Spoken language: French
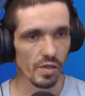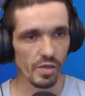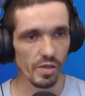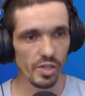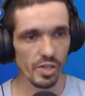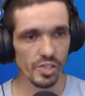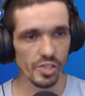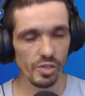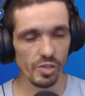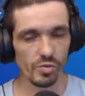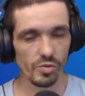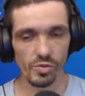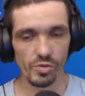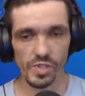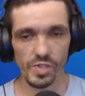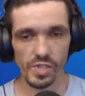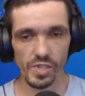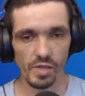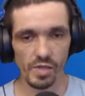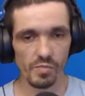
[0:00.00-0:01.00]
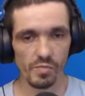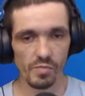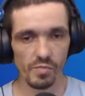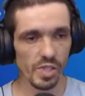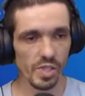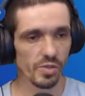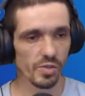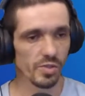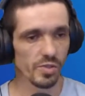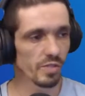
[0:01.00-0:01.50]
Jalonneuse est à
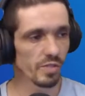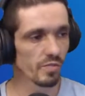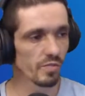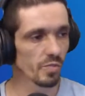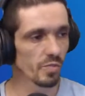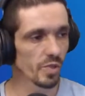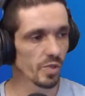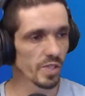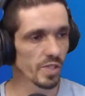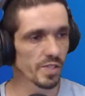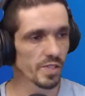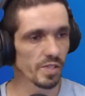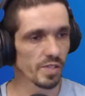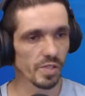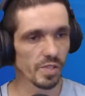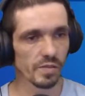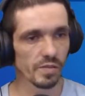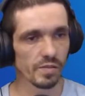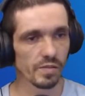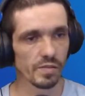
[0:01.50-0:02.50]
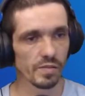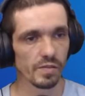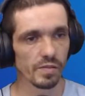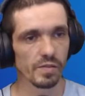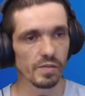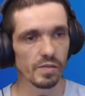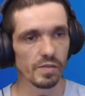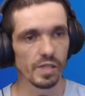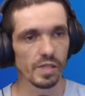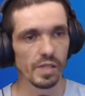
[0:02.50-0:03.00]
1200 V-Bucks, les amis.
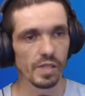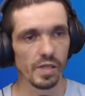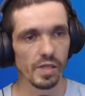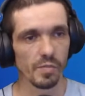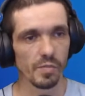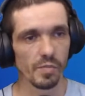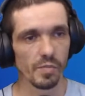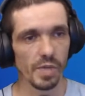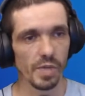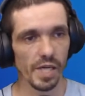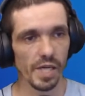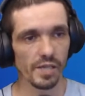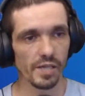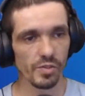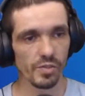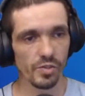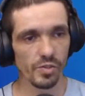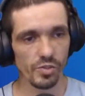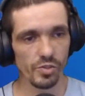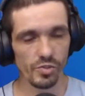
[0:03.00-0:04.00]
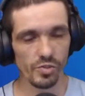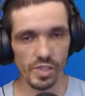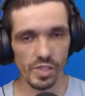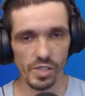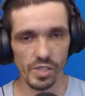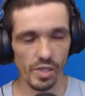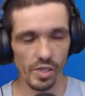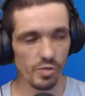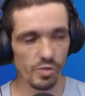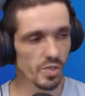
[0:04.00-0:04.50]
Baguette enchantée
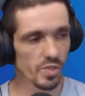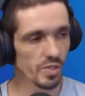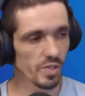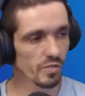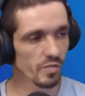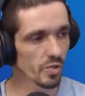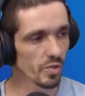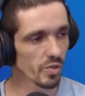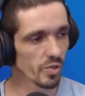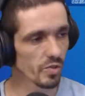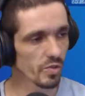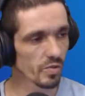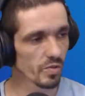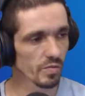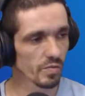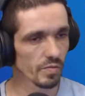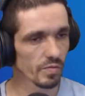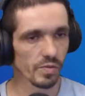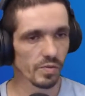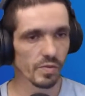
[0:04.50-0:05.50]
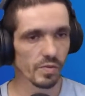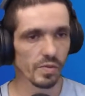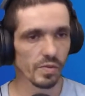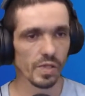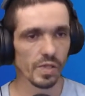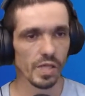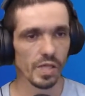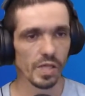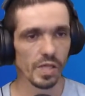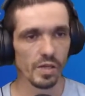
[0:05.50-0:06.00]
à 800 V-Bucks.
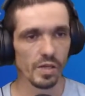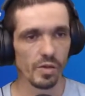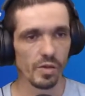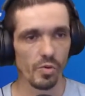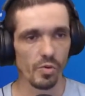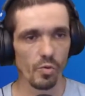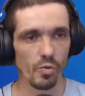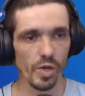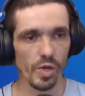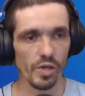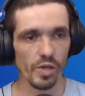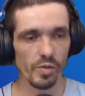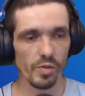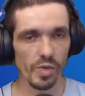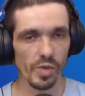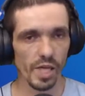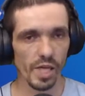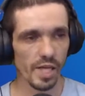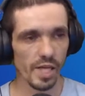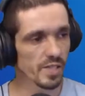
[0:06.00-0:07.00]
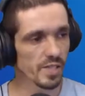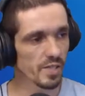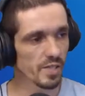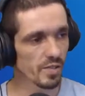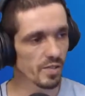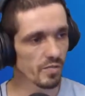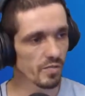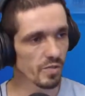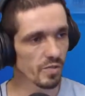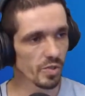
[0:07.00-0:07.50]
Wake Up à 500
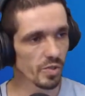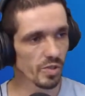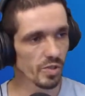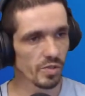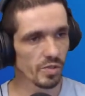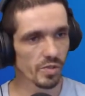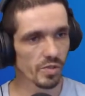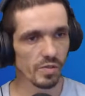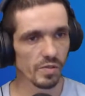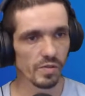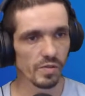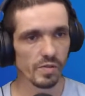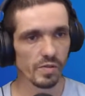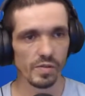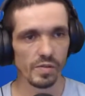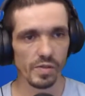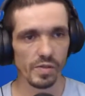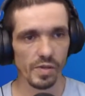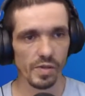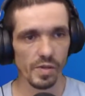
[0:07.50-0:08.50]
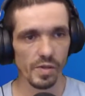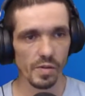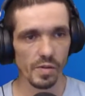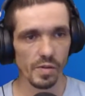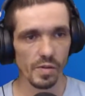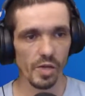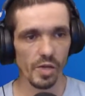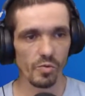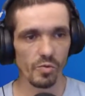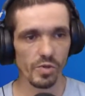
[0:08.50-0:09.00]
V-Bucks.
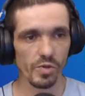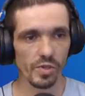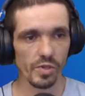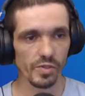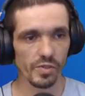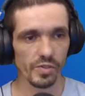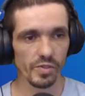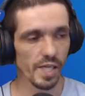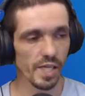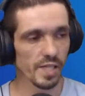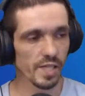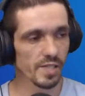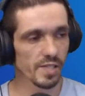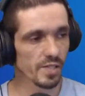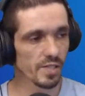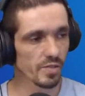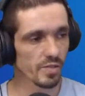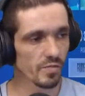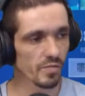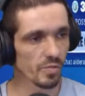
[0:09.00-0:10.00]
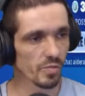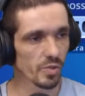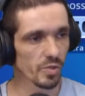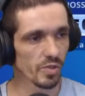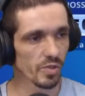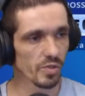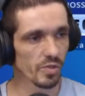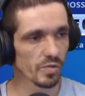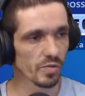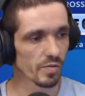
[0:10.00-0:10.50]
My World à 500 V-Bucks.